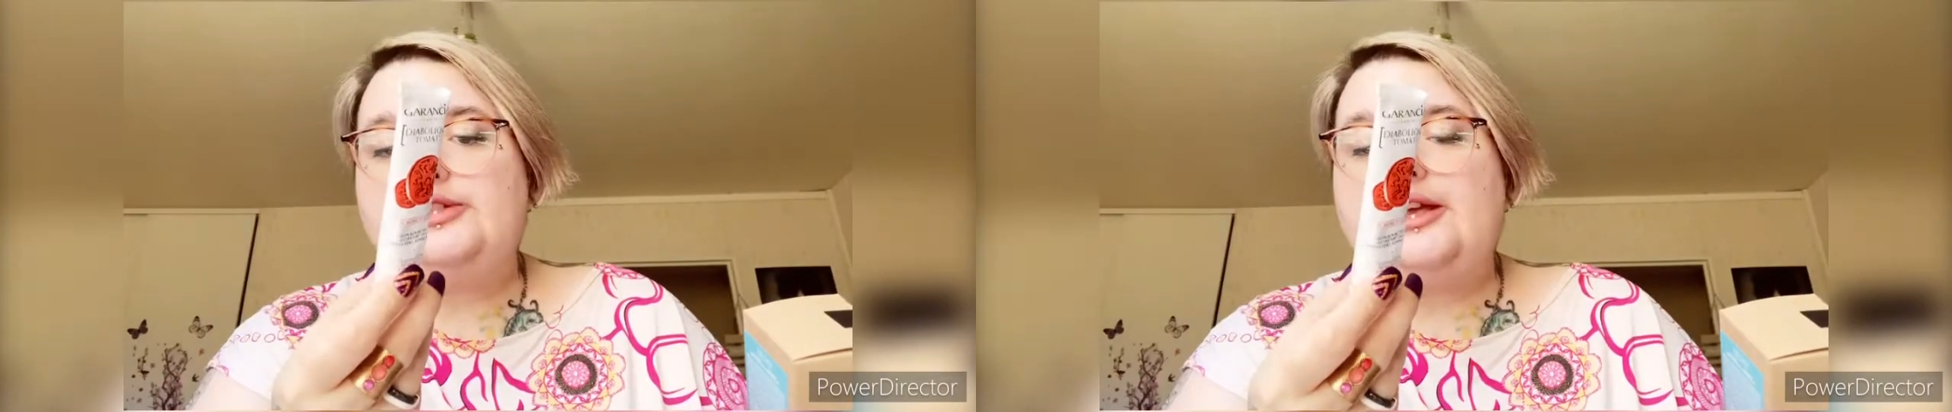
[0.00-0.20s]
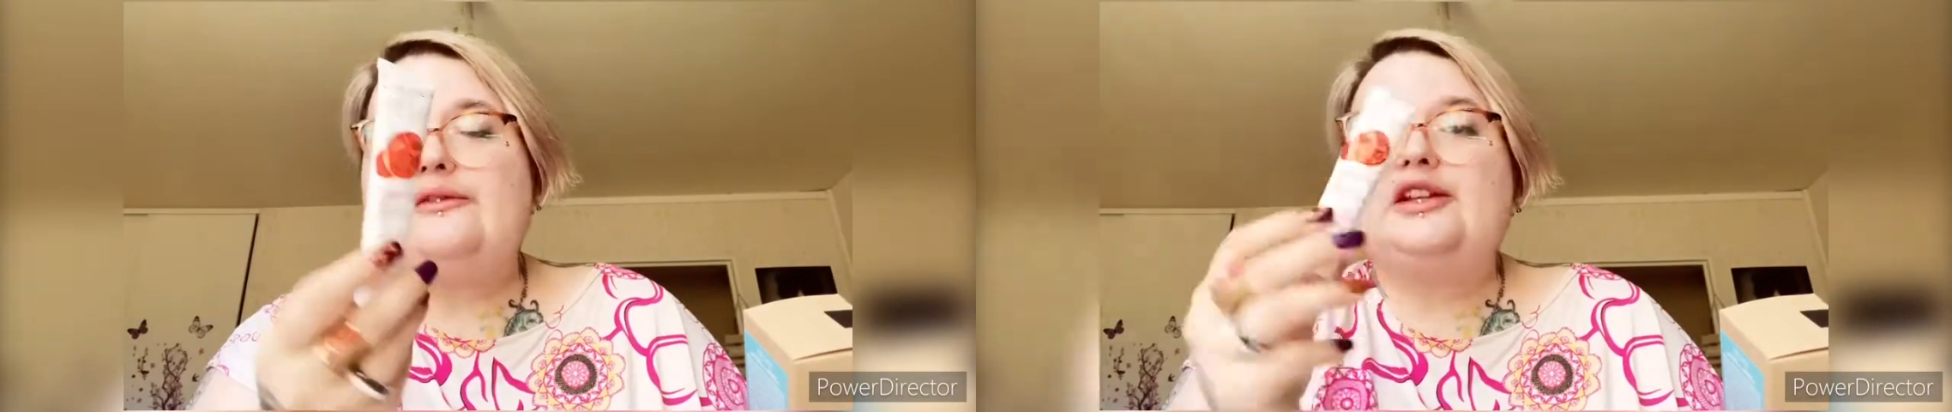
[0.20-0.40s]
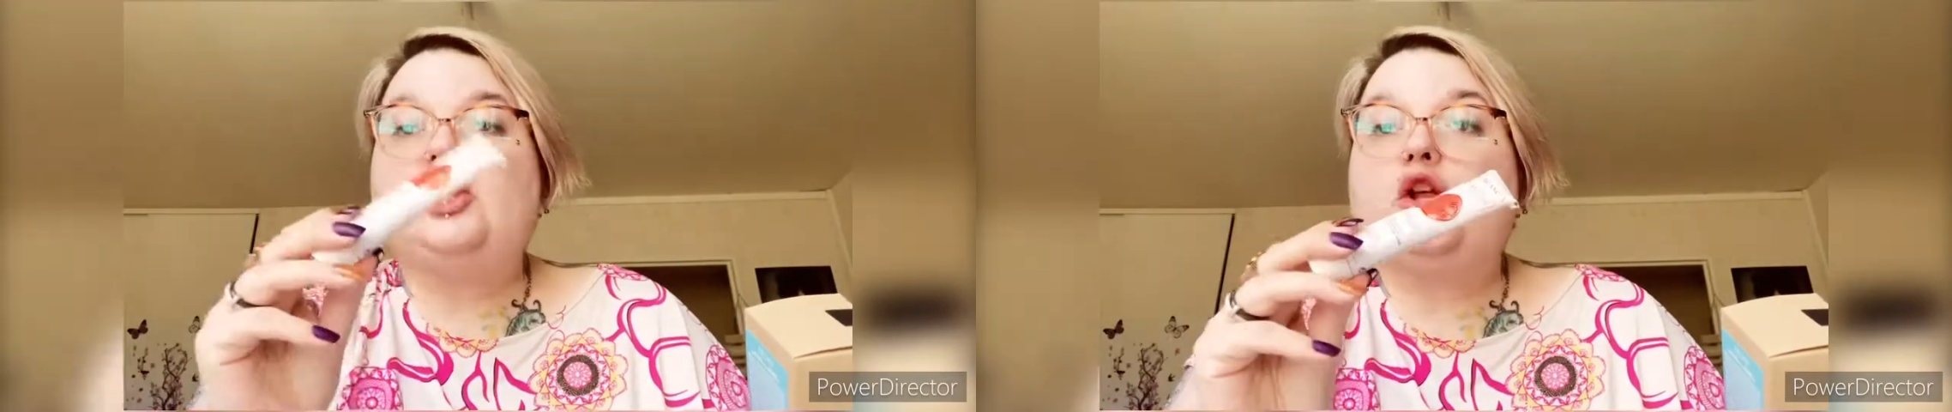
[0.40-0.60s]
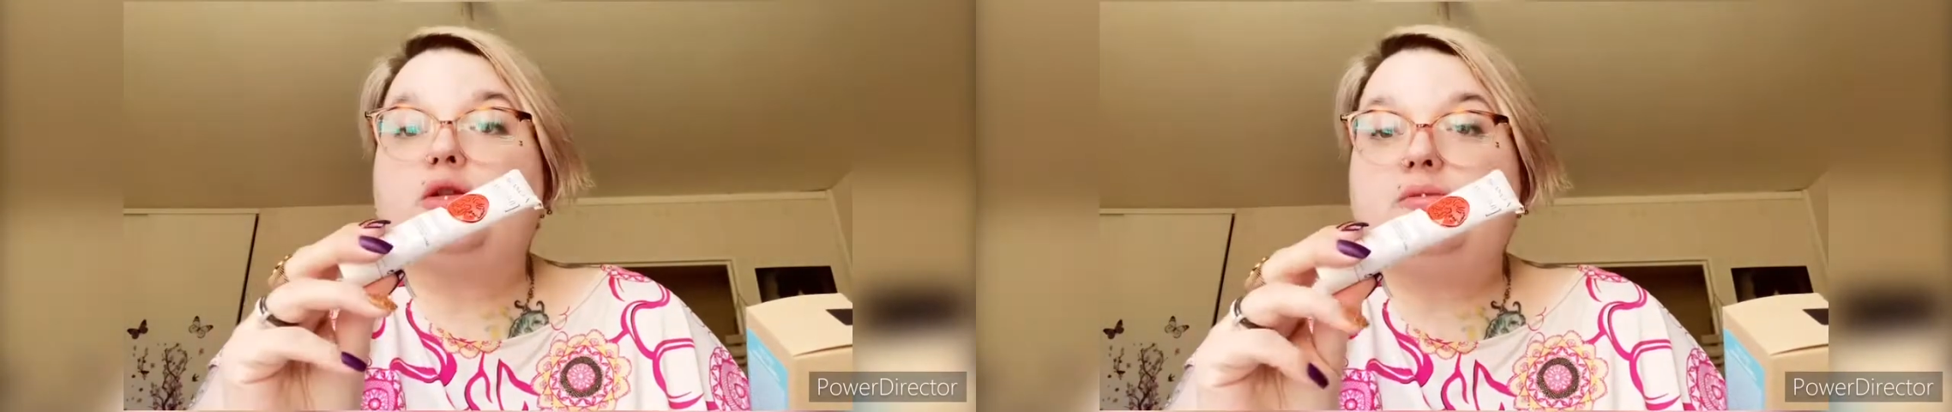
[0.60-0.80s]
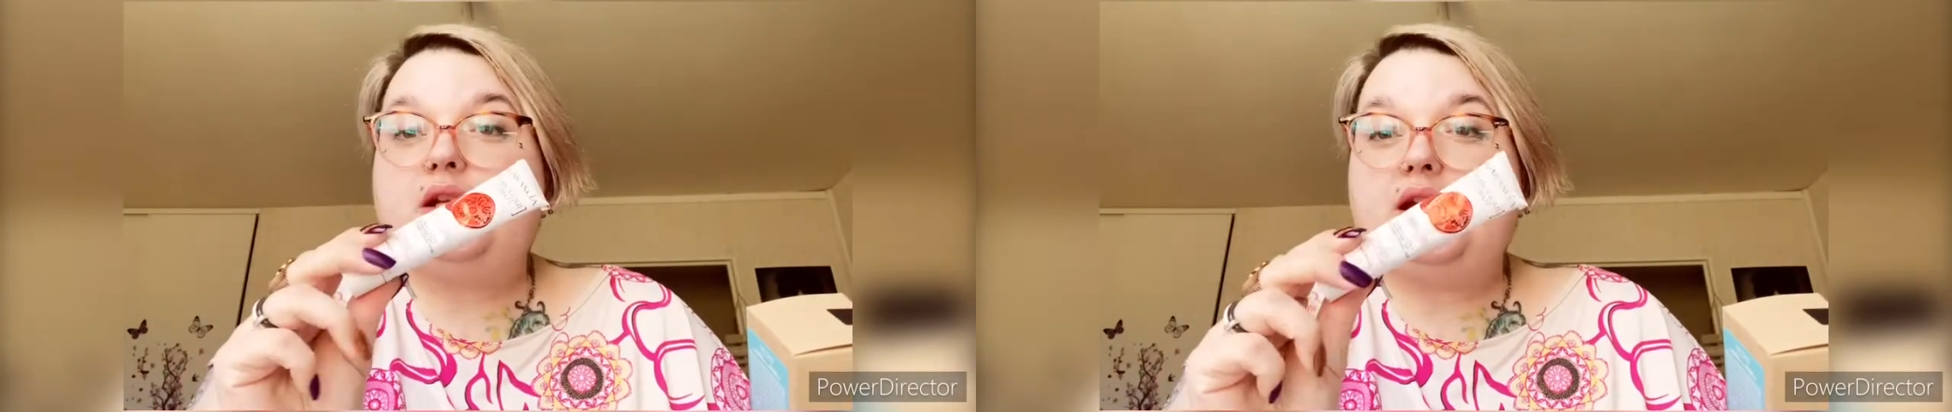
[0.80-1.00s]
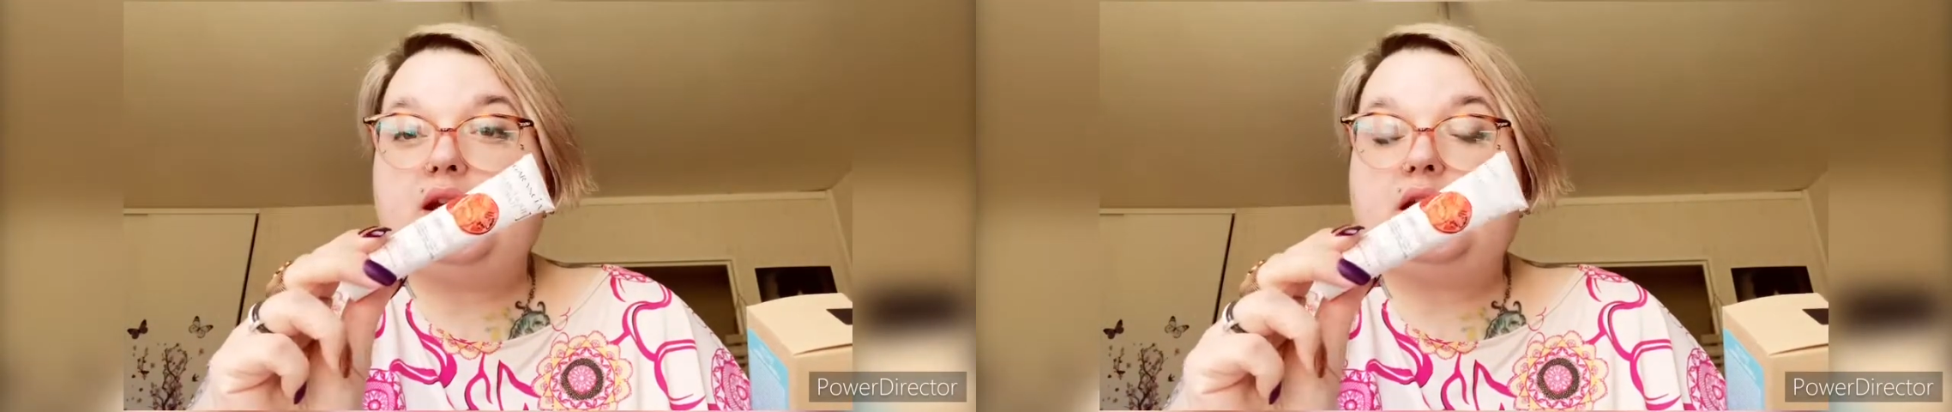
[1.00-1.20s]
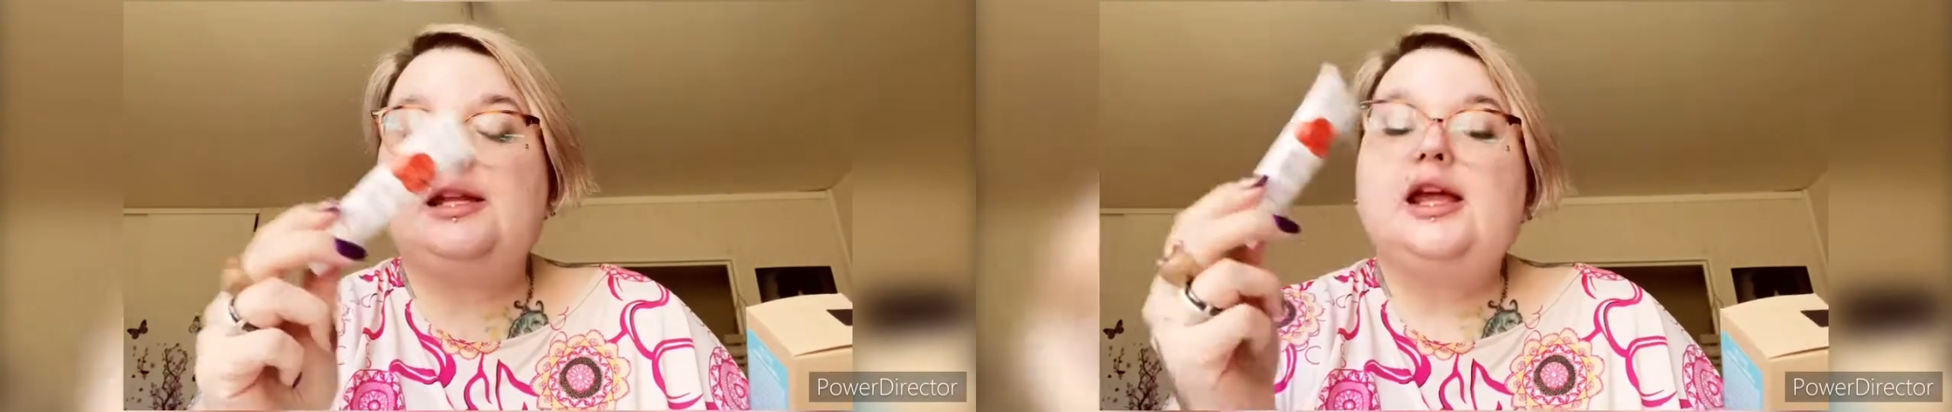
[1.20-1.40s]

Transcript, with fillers: avez 30 ml